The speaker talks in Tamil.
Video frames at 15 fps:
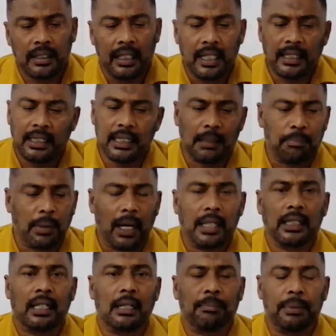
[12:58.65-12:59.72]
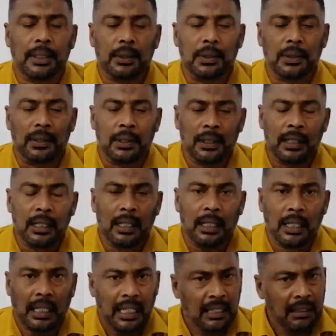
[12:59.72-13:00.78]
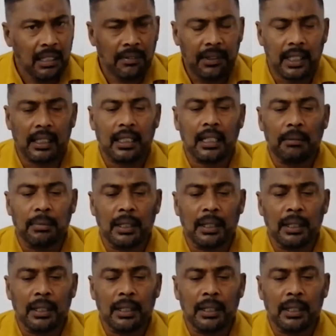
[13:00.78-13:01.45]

தேசிய பாதுகாப்பிற்கோ எந்த விதத்திலும்